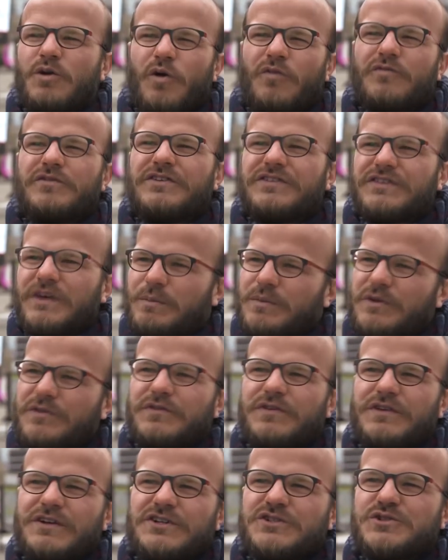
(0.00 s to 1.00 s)
L'envie de
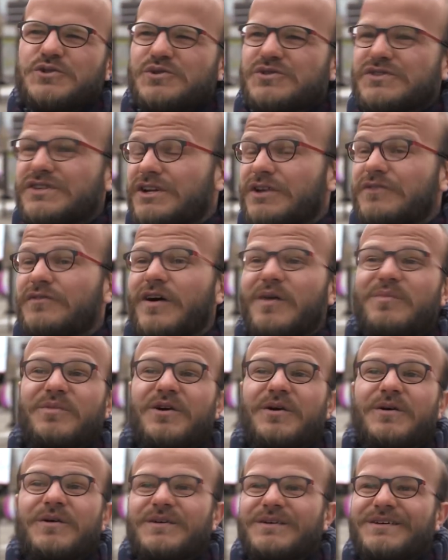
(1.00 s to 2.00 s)
simplifier les choses et de les faire
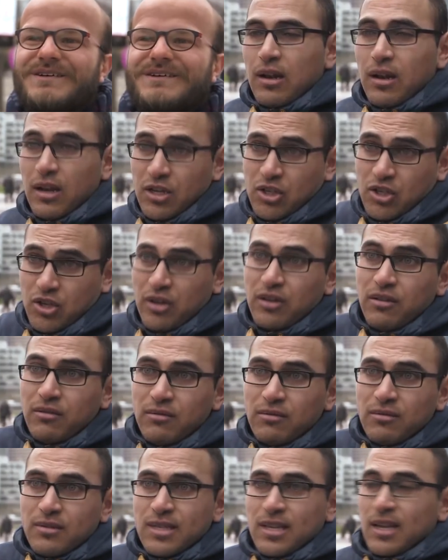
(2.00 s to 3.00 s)
bien. Les jeunes,
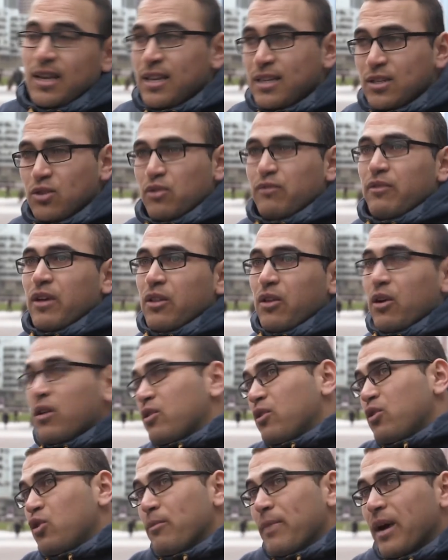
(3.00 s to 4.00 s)
c'est les
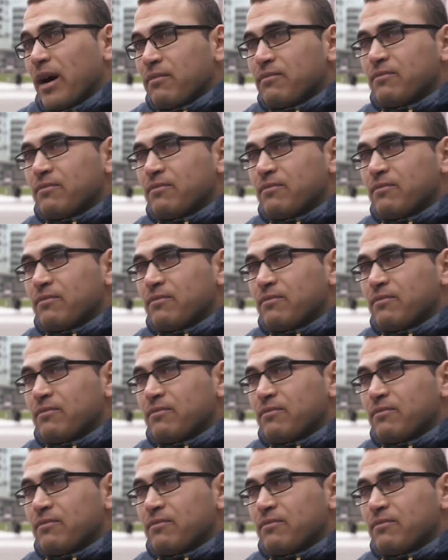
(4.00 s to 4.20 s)
innovateurs de demain.